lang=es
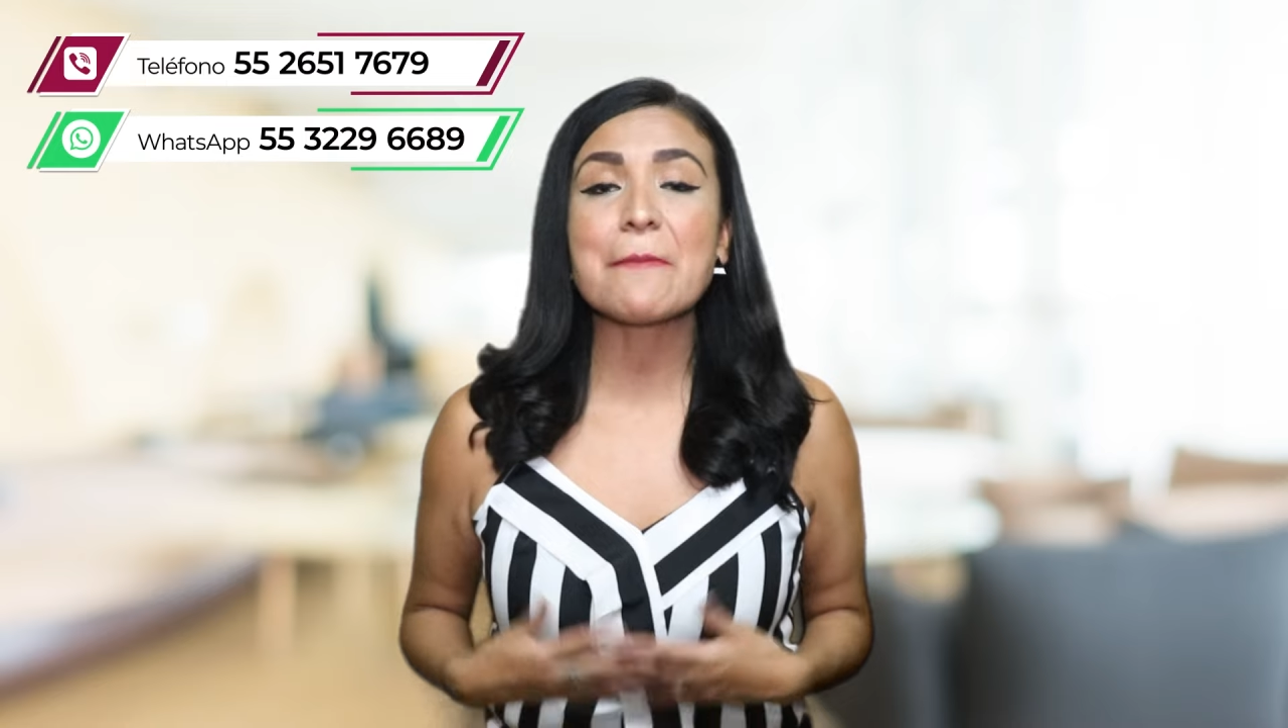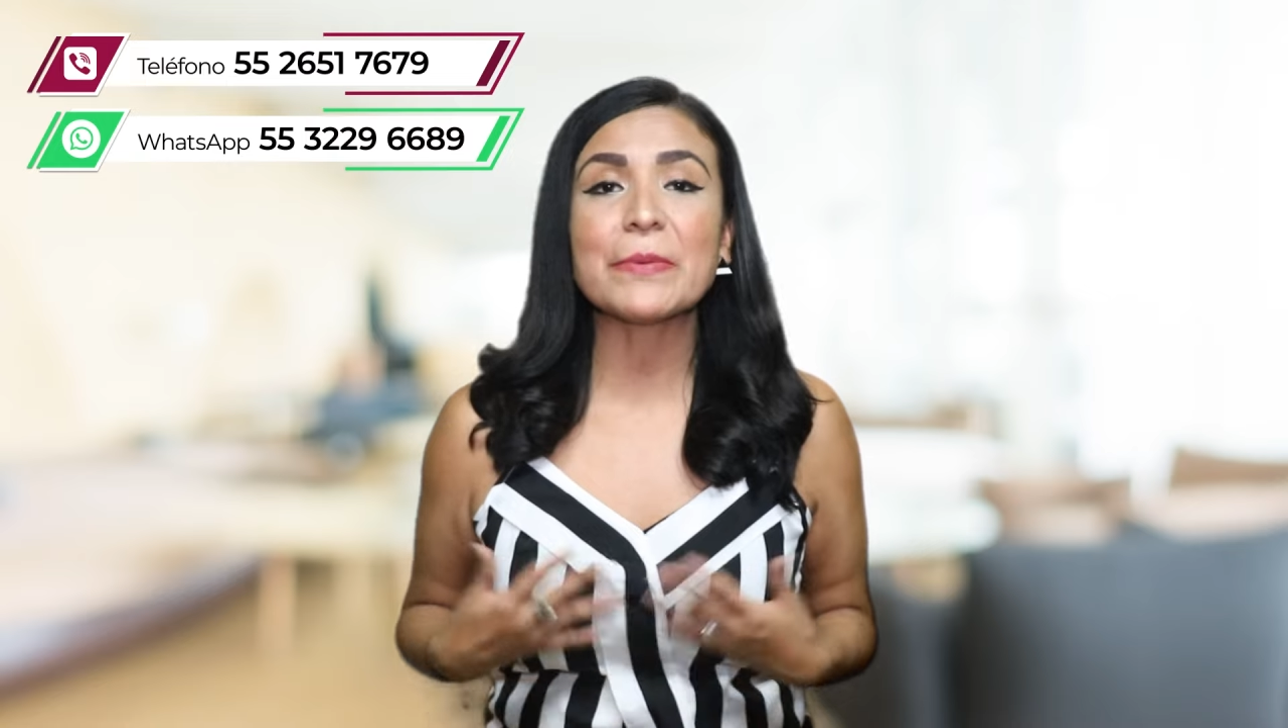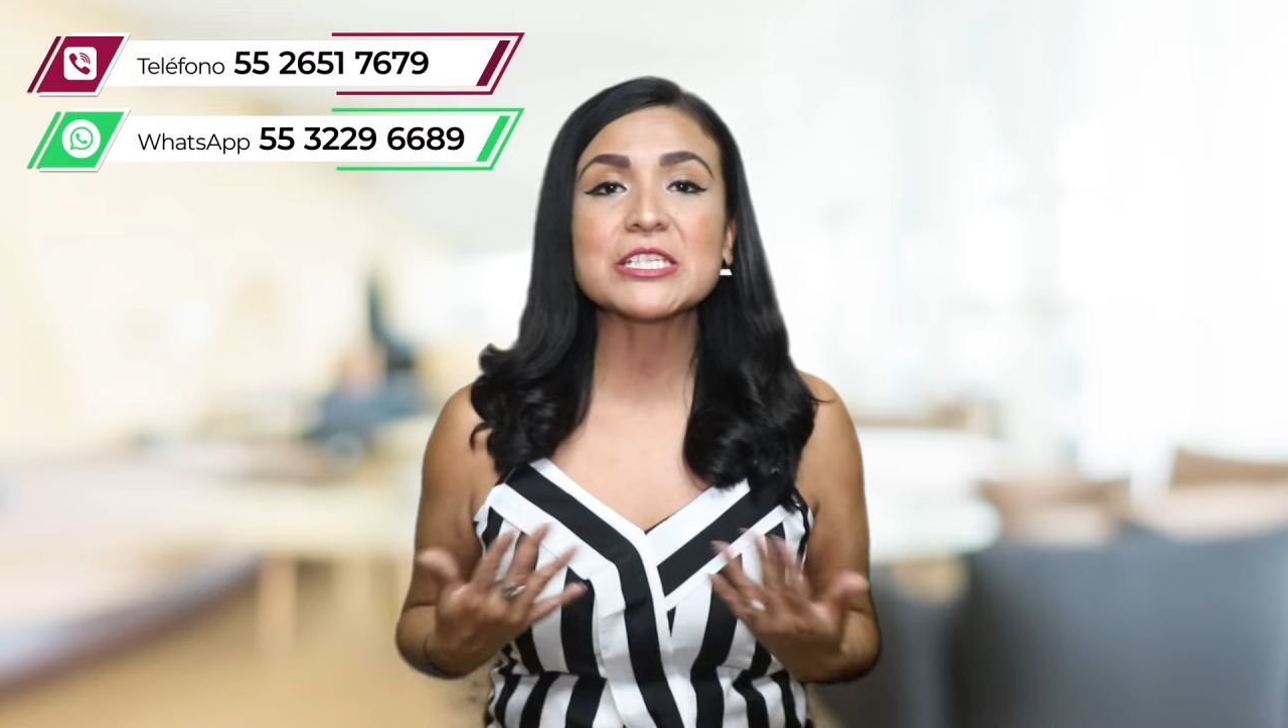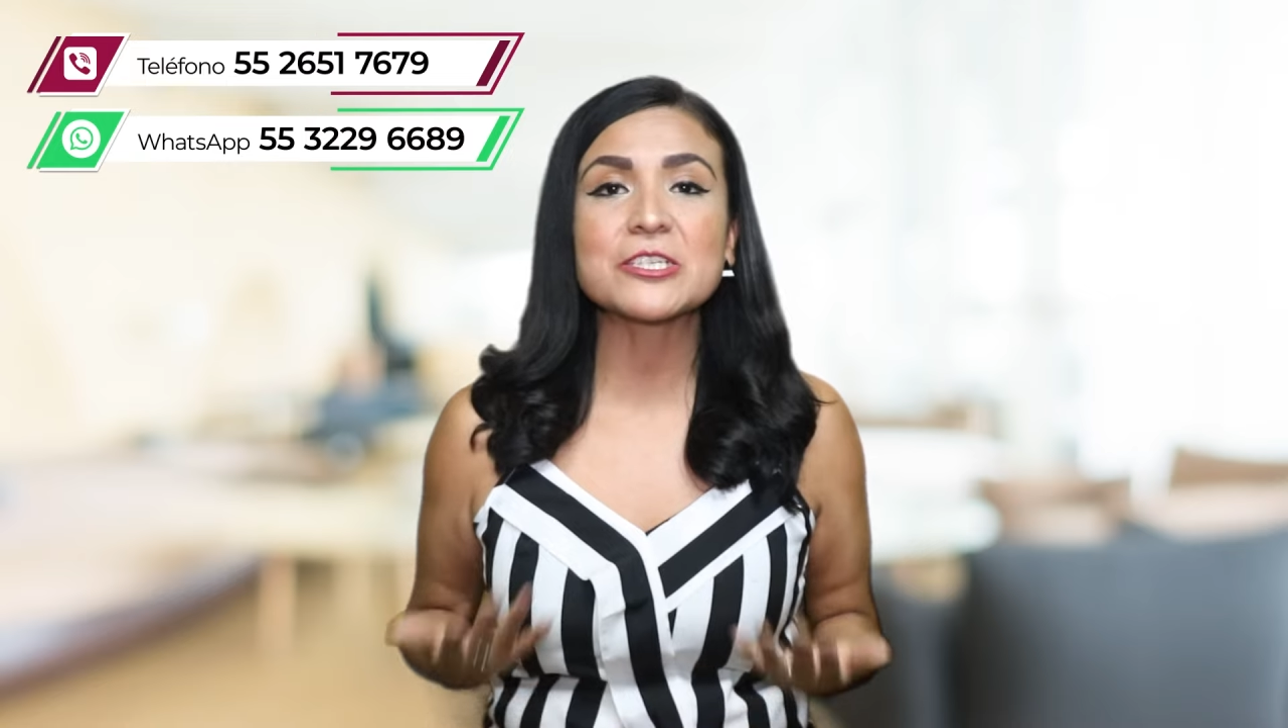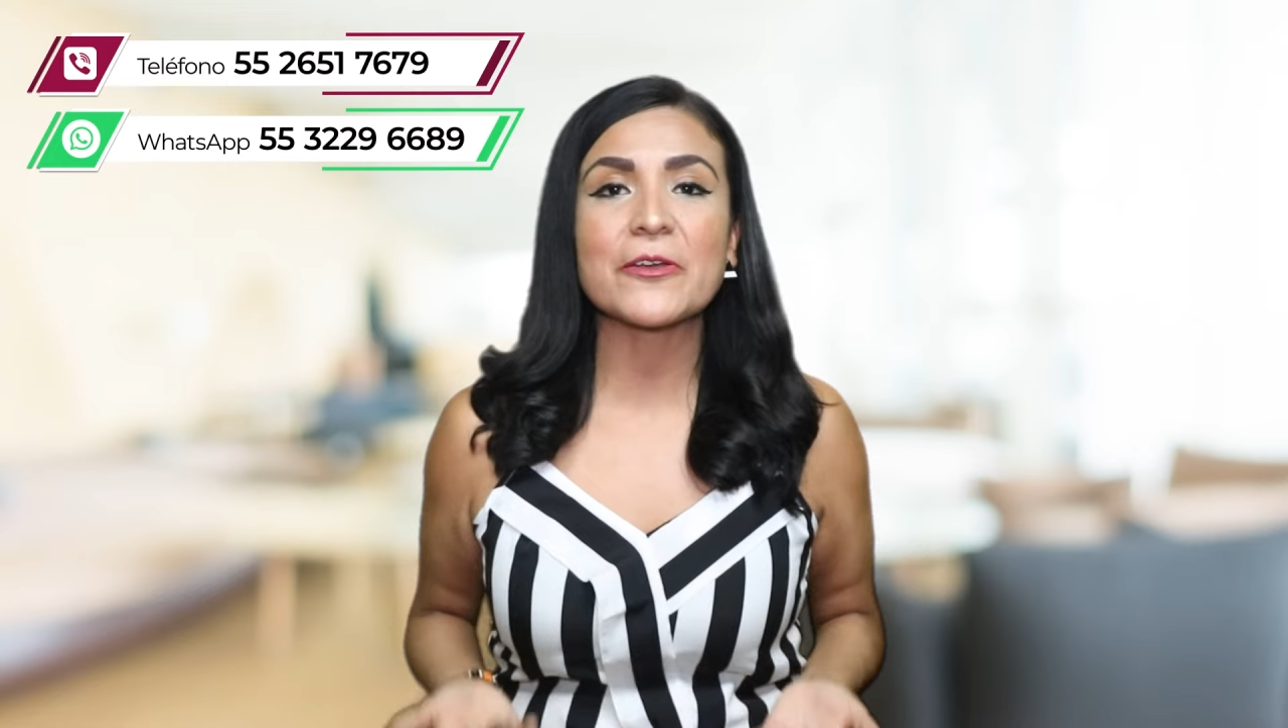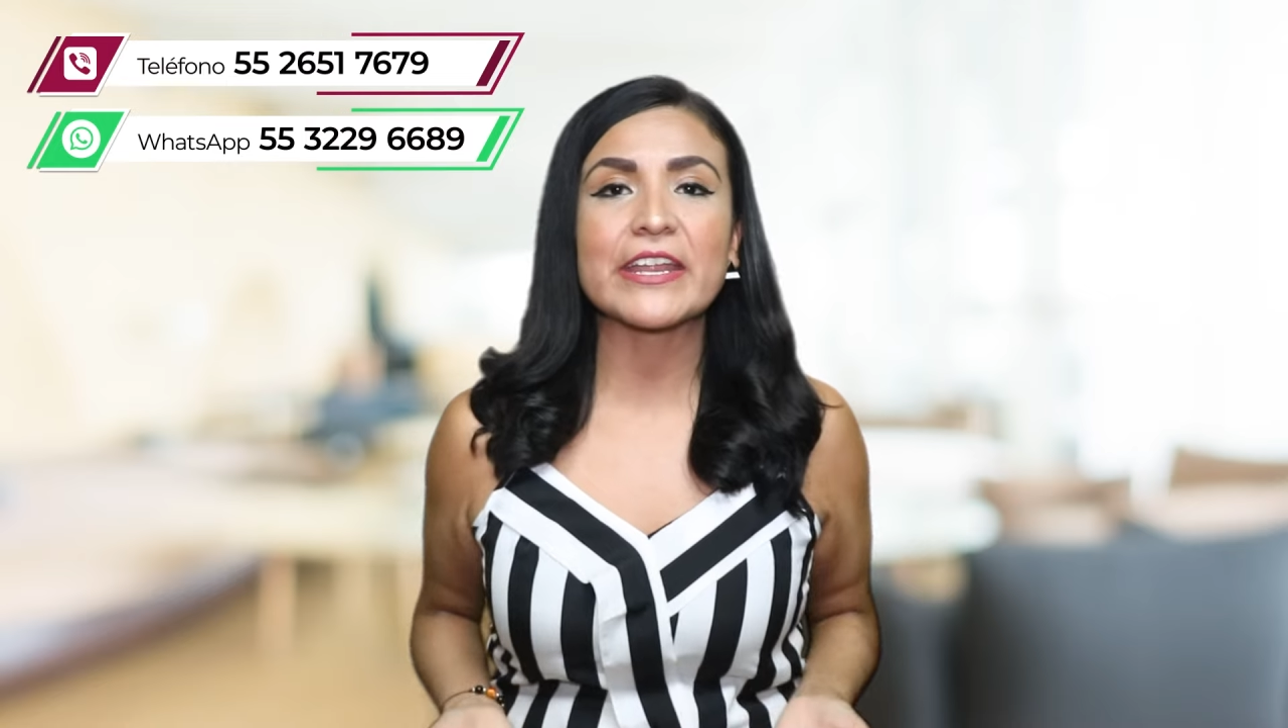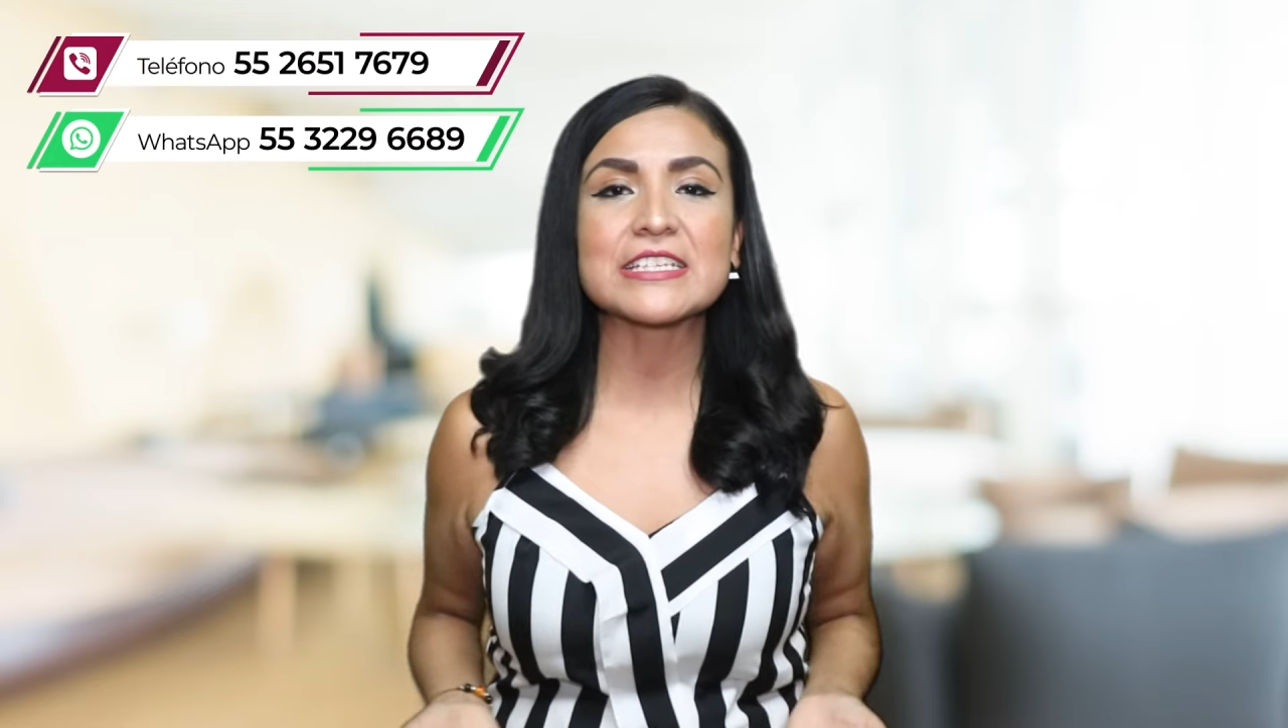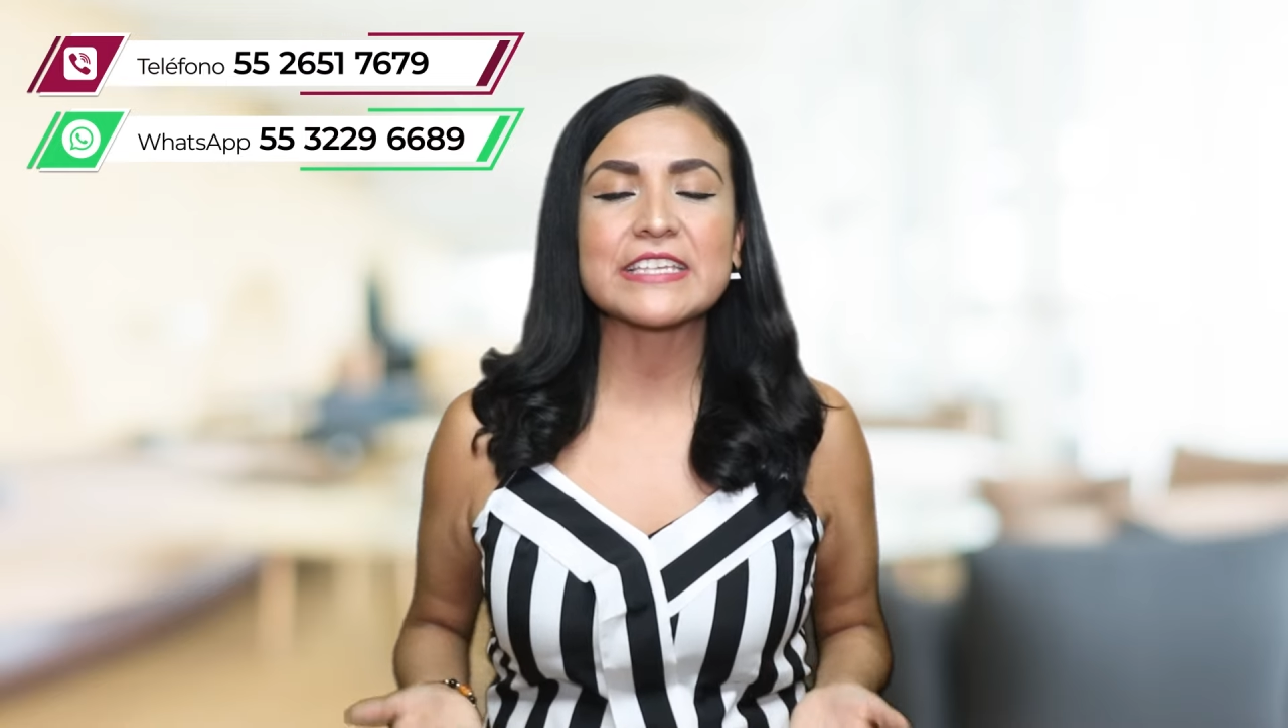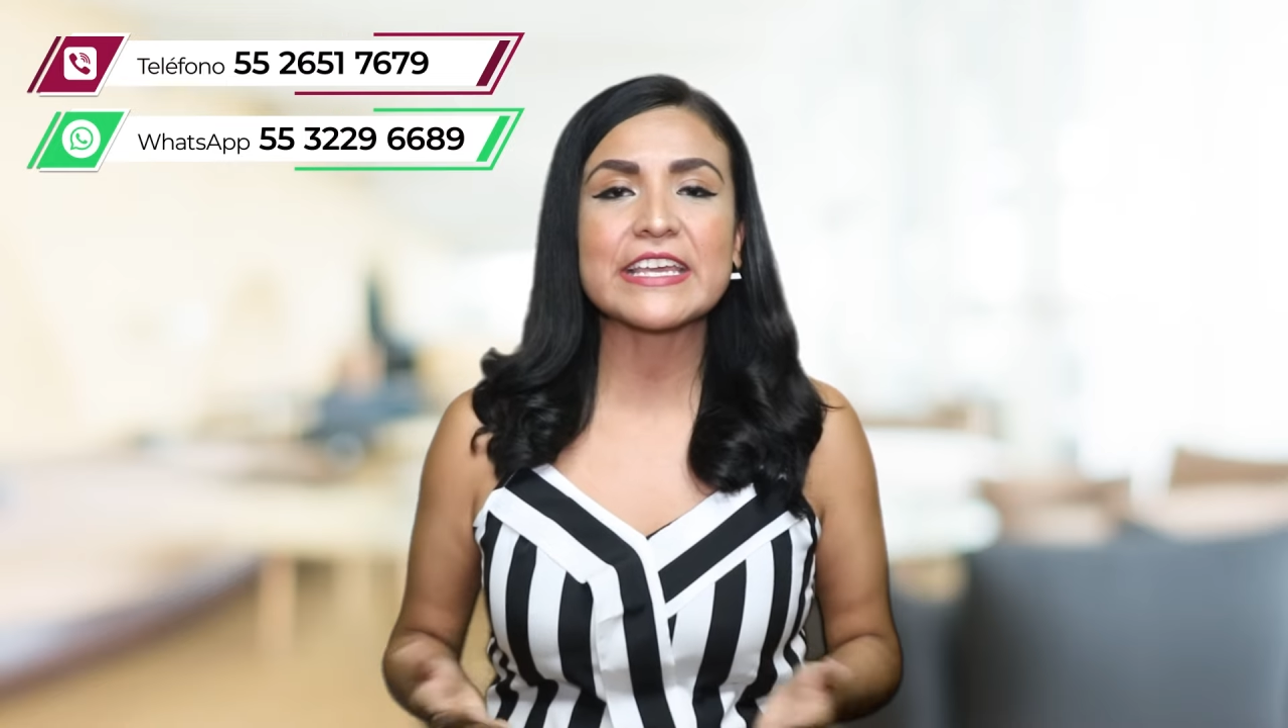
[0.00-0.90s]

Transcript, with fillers: en pensiones